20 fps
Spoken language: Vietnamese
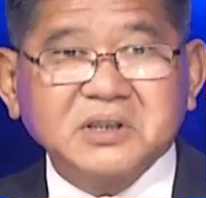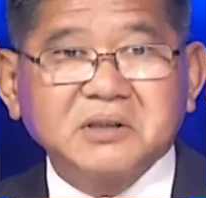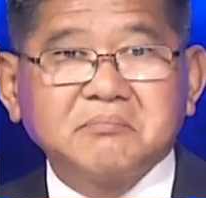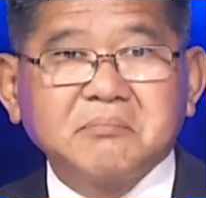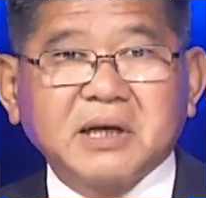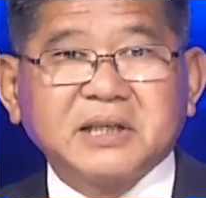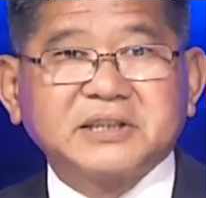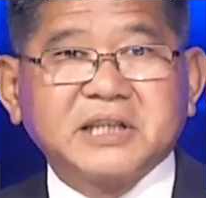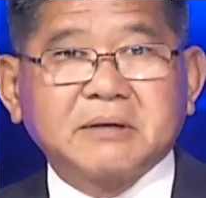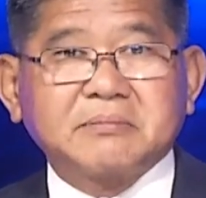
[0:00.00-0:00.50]

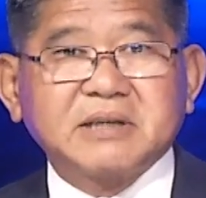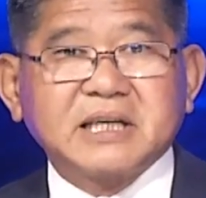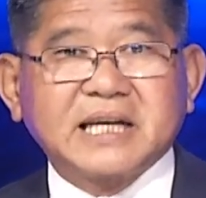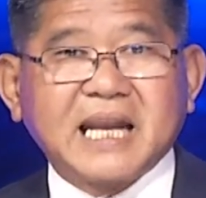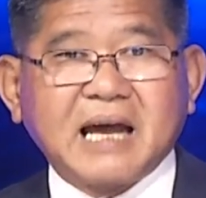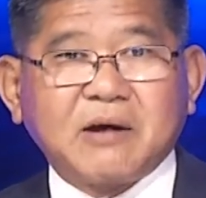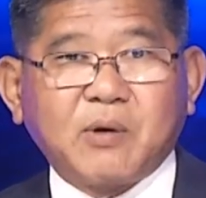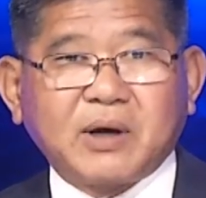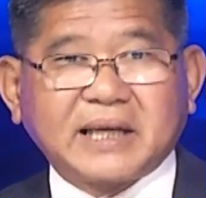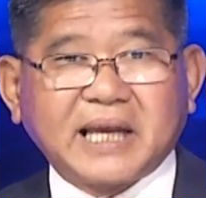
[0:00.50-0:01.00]
bệnh dịch kia
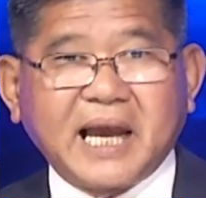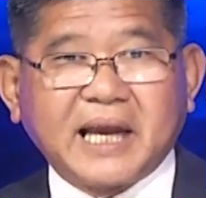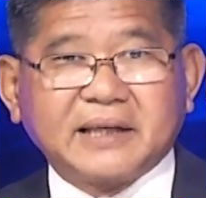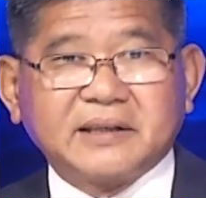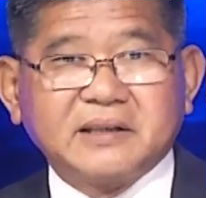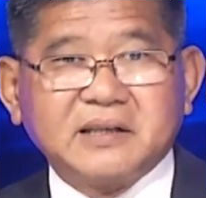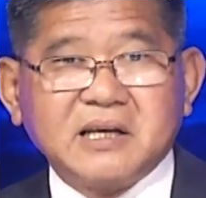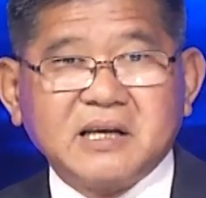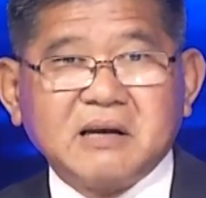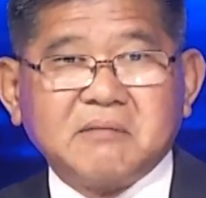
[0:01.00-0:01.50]
đang hoành hành
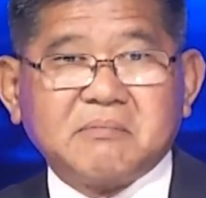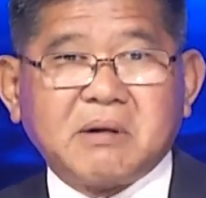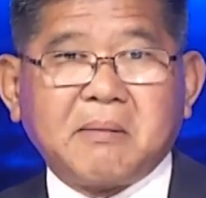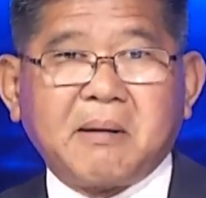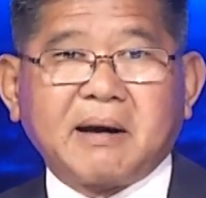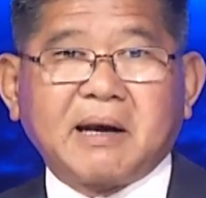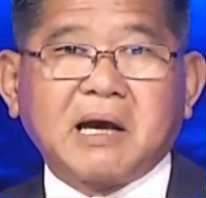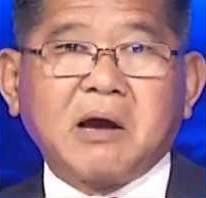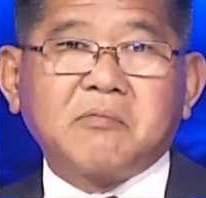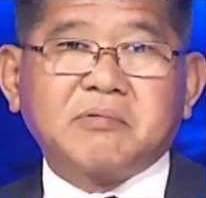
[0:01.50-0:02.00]
mà
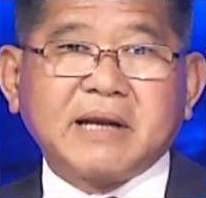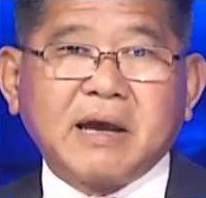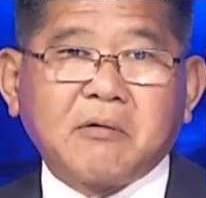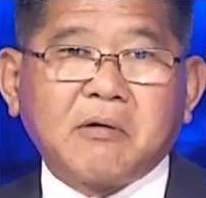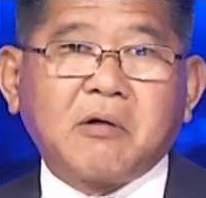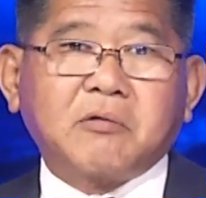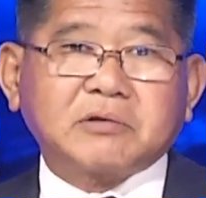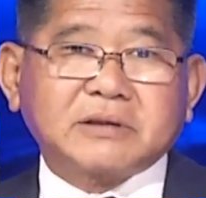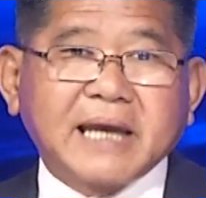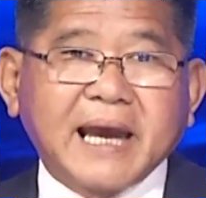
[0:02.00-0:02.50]
bảo là không đeo
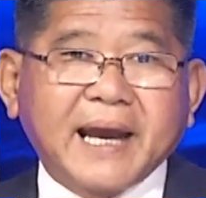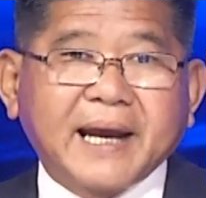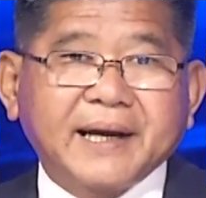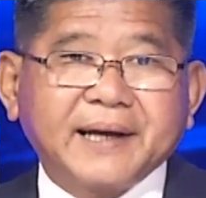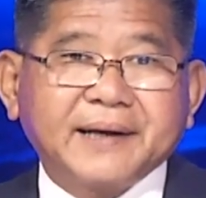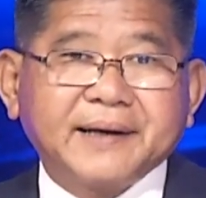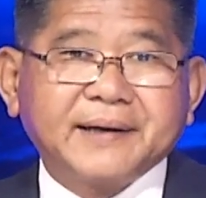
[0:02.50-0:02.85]
khẩu trang,